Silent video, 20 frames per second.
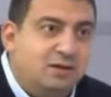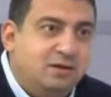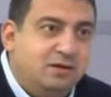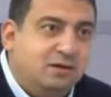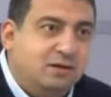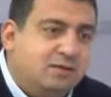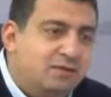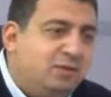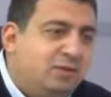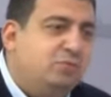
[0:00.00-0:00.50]

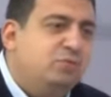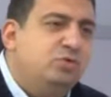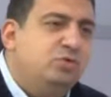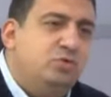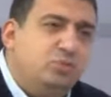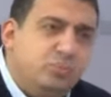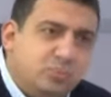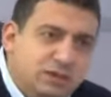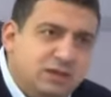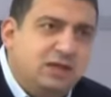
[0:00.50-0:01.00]
Ve bu
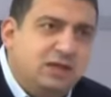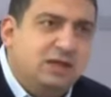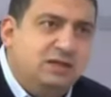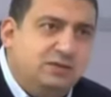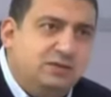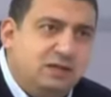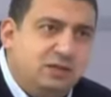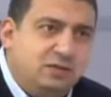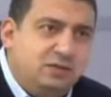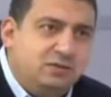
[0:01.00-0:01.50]
duruma da
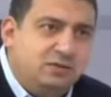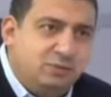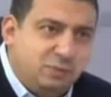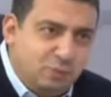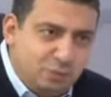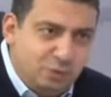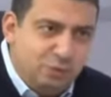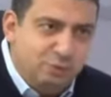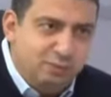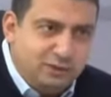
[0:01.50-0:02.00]
gelecek.
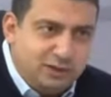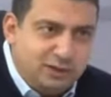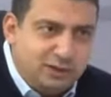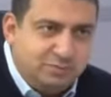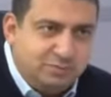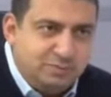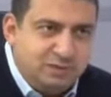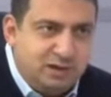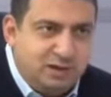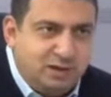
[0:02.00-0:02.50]
Söylüyorum
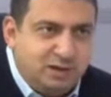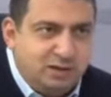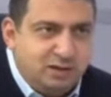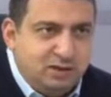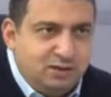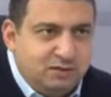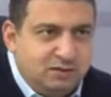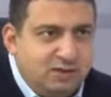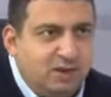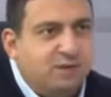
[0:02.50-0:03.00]
takımda
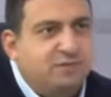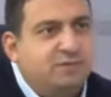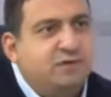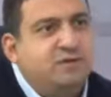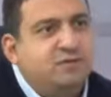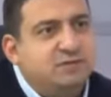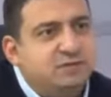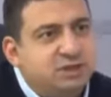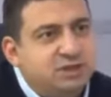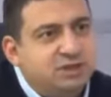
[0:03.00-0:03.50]
daha
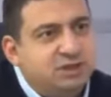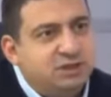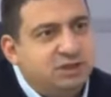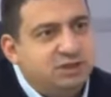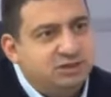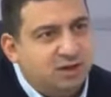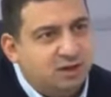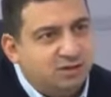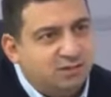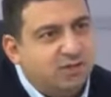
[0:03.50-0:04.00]
fazla
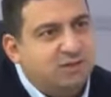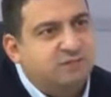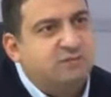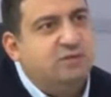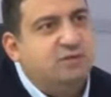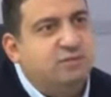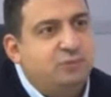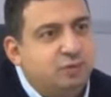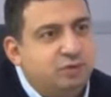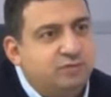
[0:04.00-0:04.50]
deneyecek, daha fazla
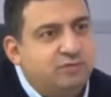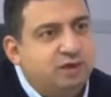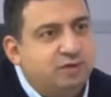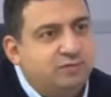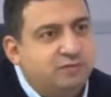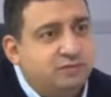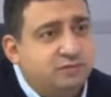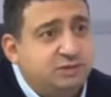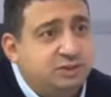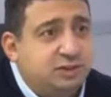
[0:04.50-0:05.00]
efor
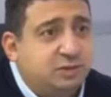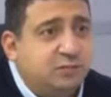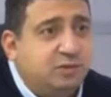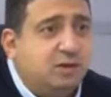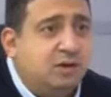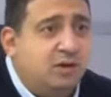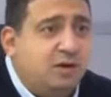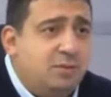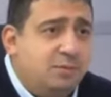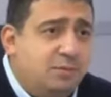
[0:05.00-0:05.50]
sarf edecek
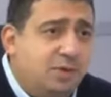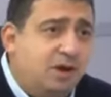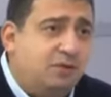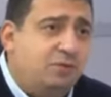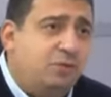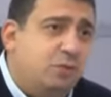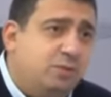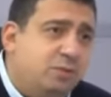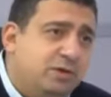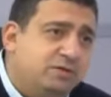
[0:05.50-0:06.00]
ama
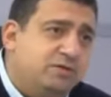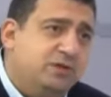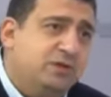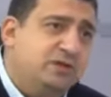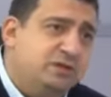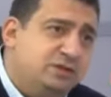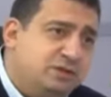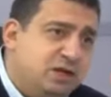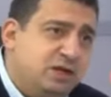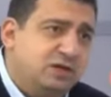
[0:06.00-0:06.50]
performansla
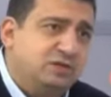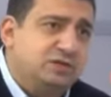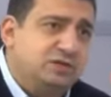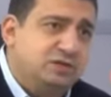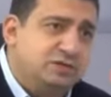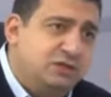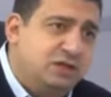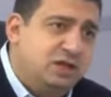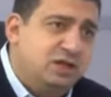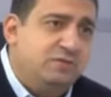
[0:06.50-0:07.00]
inişler
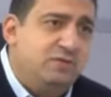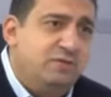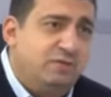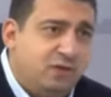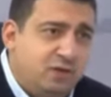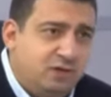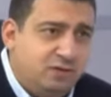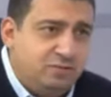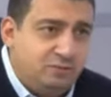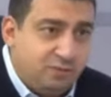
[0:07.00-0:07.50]
çıkışlar ve
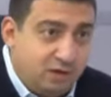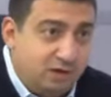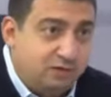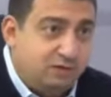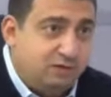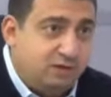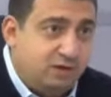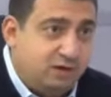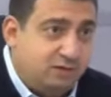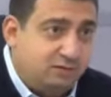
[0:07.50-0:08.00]

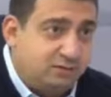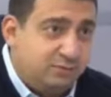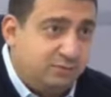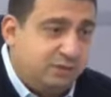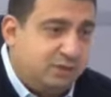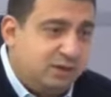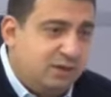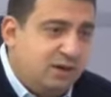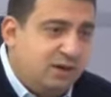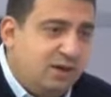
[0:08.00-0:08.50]
vardır her zaman.
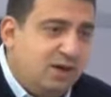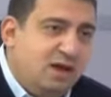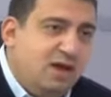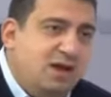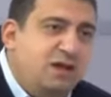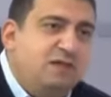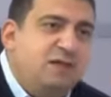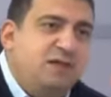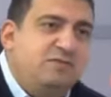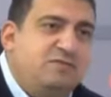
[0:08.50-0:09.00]

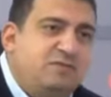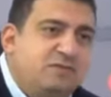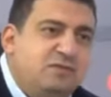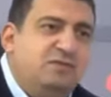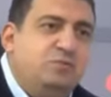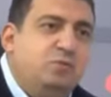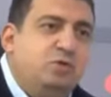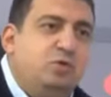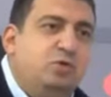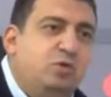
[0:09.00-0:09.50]

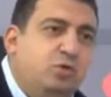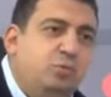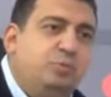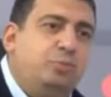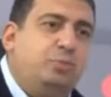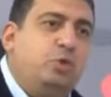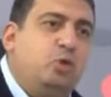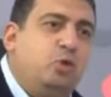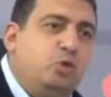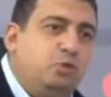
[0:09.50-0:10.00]
Hedefsiz bir kulüp
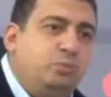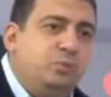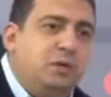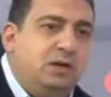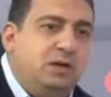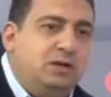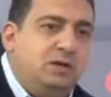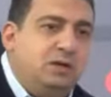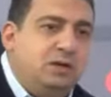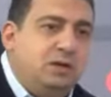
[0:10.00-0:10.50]

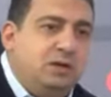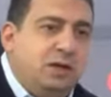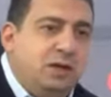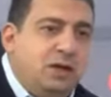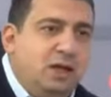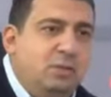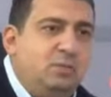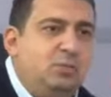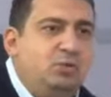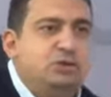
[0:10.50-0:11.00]
olma
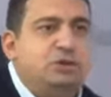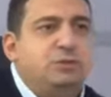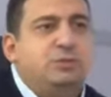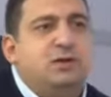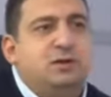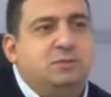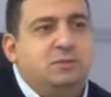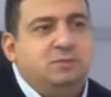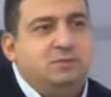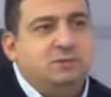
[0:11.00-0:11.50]
hem hoca
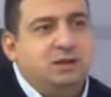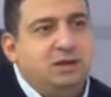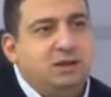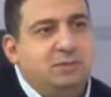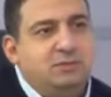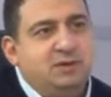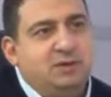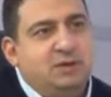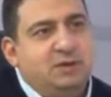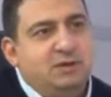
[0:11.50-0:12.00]
bakımından
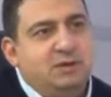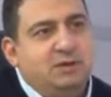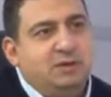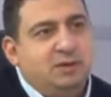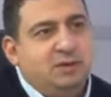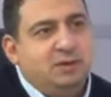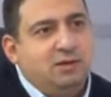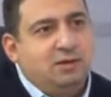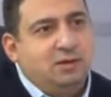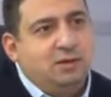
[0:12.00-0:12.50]
hem de
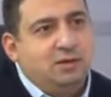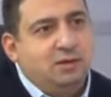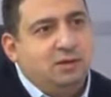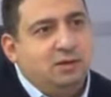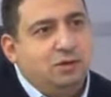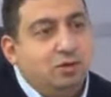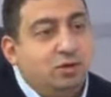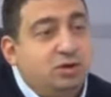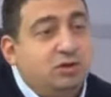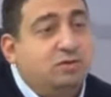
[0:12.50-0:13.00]
e,
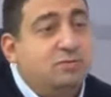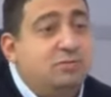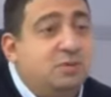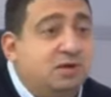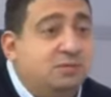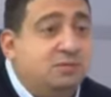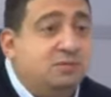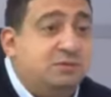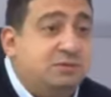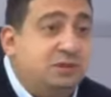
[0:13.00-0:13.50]
yönetim
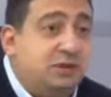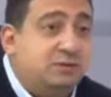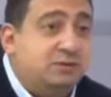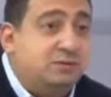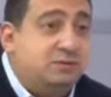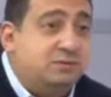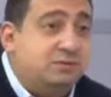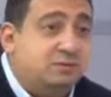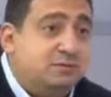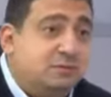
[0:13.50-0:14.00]
bakımından
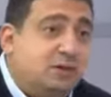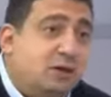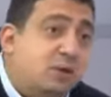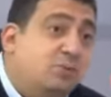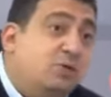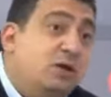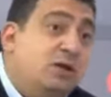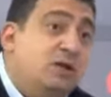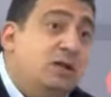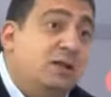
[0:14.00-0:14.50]

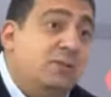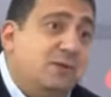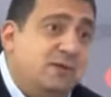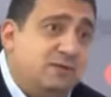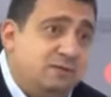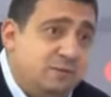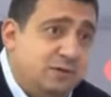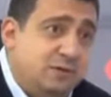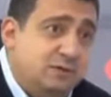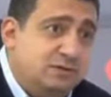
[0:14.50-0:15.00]
kabul
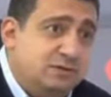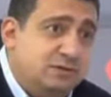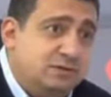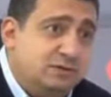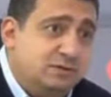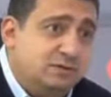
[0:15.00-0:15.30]
edilemez bence.